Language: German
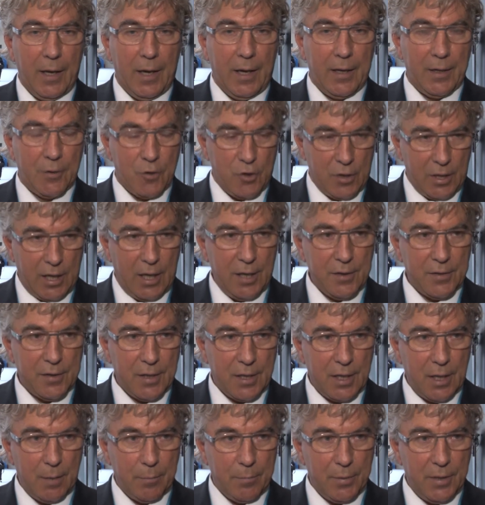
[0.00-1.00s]
eine
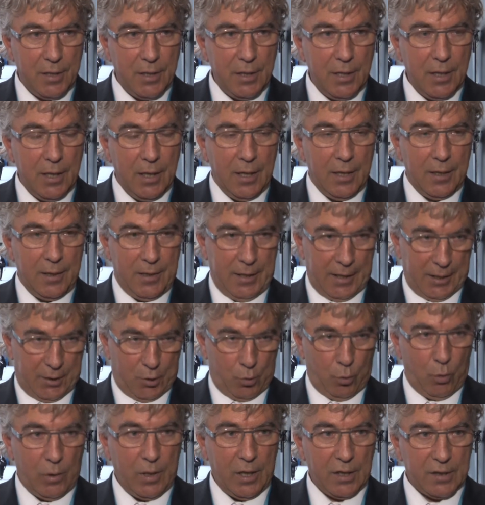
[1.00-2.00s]
Strahlentherapie
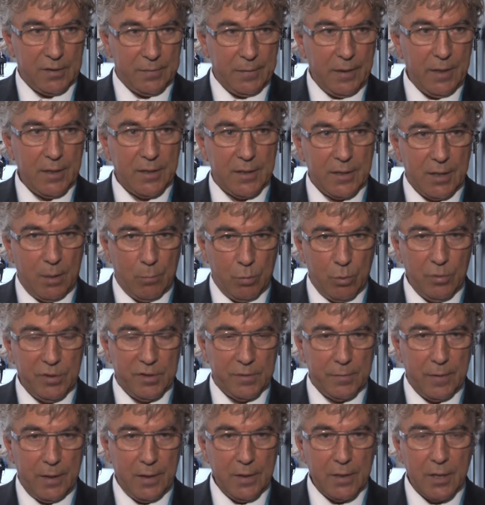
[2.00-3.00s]
der Thoraxwand, der
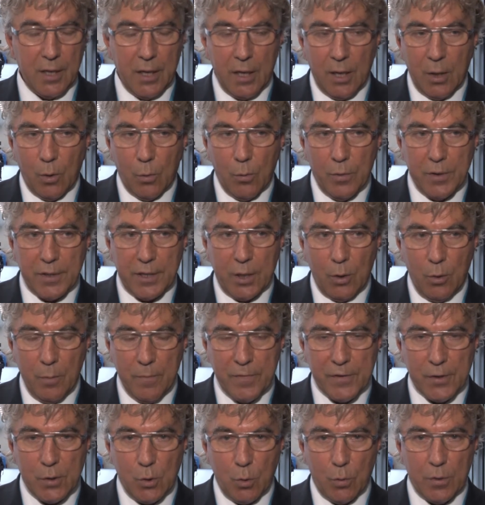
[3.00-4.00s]
Brustwand und der
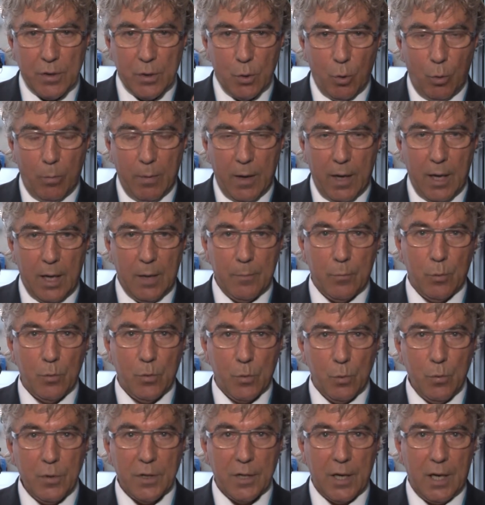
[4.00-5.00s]
Lymphknoten oberhalb
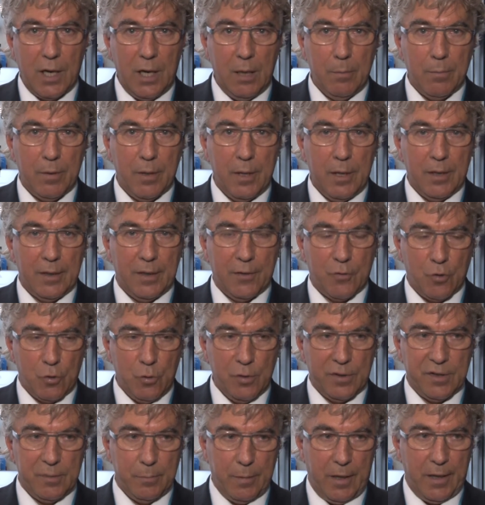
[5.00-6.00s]
und unterhalb des
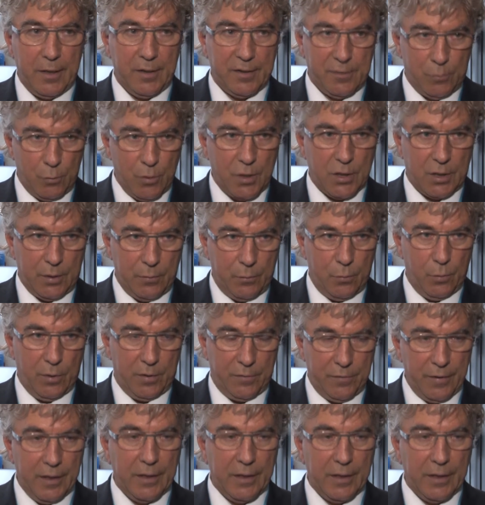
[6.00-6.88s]
Schlüsselbeines durchgeführt.